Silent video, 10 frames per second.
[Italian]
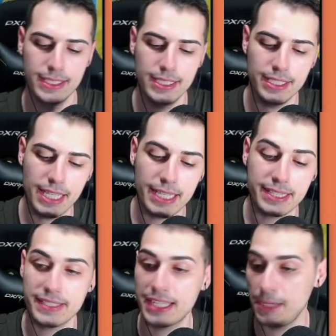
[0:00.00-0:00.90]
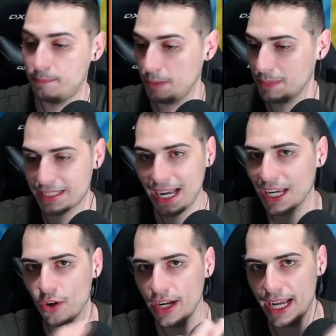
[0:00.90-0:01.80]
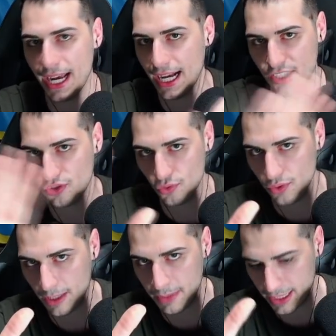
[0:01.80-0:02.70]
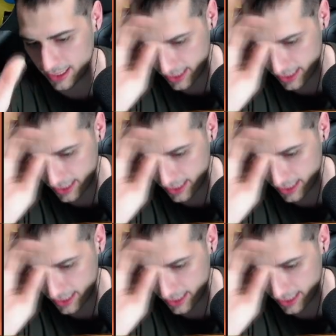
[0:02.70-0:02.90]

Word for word: Niente skip, mi sa che non è assolutamente